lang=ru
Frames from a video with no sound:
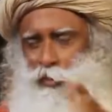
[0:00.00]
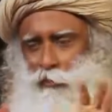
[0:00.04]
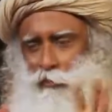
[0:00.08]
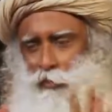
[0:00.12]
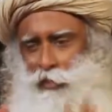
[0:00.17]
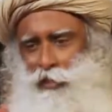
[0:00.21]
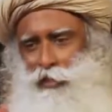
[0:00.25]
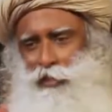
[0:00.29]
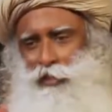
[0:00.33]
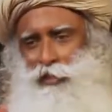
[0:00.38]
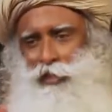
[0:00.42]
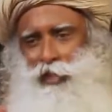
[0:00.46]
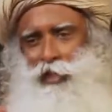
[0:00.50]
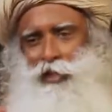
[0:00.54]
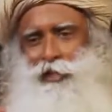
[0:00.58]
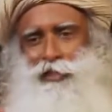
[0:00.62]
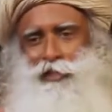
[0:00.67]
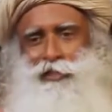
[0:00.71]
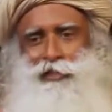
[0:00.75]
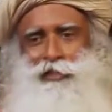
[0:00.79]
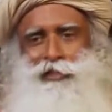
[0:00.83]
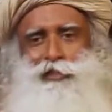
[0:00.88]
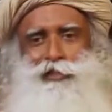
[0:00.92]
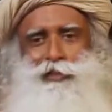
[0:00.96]
Сейчас все
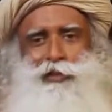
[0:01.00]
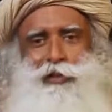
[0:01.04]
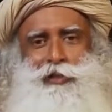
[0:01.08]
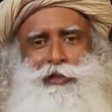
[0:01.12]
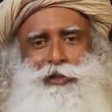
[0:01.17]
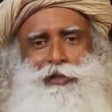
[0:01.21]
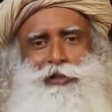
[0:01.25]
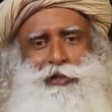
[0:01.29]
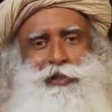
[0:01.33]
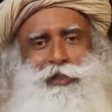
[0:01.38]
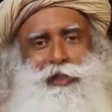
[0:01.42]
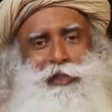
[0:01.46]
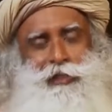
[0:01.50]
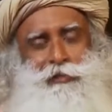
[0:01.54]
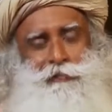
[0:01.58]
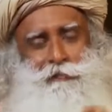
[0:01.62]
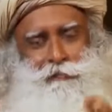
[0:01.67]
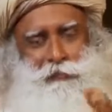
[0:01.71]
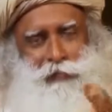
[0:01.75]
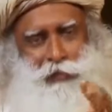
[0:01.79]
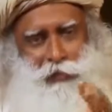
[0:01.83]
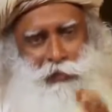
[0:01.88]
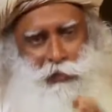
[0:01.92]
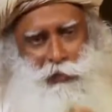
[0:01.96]
довольно сильно
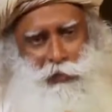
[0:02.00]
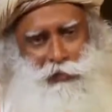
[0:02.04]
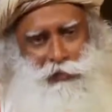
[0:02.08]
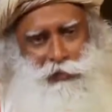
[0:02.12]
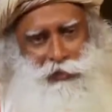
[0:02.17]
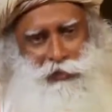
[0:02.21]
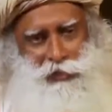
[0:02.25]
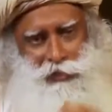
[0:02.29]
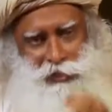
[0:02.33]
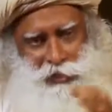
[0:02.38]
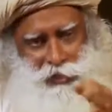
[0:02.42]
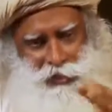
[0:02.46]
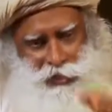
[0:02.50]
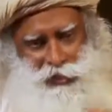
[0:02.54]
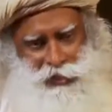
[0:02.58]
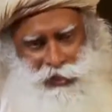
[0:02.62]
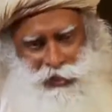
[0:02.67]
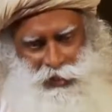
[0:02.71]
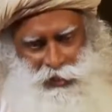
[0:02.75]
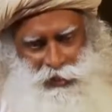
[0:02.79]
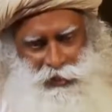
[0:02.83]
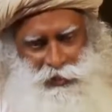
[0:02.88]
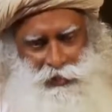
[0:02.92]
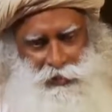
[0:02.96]
исказилось, но мы
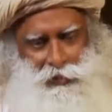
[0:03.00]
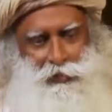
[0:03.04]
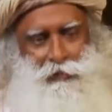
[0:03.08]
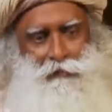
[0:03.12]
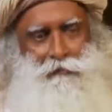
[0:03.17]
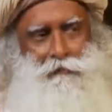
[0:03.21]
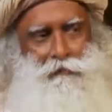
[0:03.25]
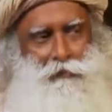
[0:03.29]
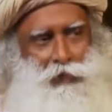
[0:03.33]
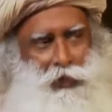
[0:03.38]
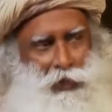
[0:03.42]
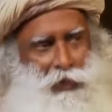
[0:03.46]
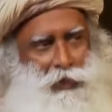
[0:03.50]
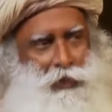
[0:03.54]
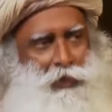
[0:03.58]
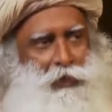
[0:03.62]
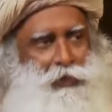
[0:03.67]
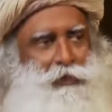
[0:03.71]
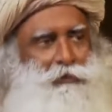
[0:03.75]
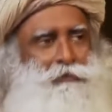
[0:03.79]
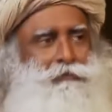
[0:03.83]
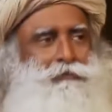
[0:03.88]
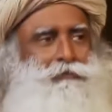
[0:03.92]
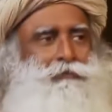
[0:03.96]
называем его
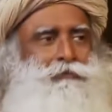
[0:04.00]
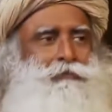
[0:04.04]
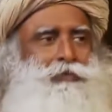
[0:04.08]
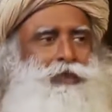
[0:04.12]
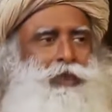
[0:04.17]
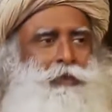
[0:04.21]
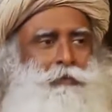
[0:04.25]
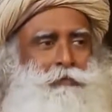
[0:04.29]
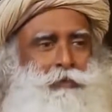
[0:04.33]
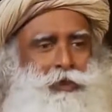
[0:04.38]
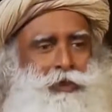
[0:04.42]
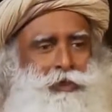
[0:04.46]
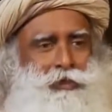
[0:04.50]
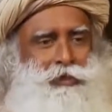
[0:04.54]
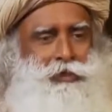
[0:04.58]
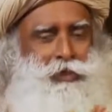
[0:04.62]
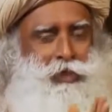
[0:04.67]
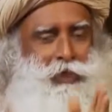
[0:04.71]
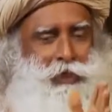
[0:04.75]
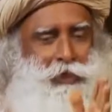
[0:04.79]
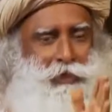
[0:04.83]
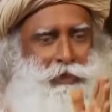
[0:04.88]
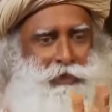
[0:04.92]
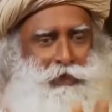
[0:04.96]
Шива, что
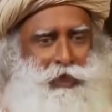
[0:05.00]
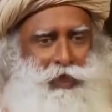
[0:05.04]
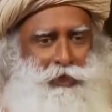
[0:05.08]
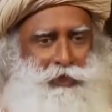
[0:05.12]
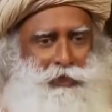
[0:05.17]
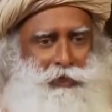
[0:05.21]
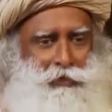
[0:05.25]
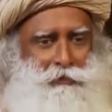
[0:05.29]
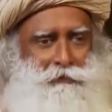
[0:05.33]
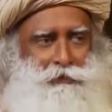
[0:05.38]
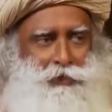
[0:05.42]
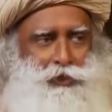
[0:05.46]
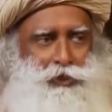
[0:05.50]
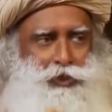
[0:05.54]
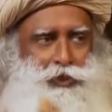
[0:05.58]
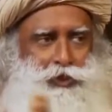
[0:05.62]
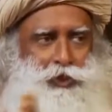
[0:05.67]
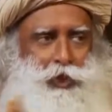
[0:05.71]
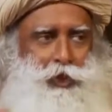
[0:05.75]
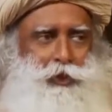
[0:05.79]
означает то, чего нет.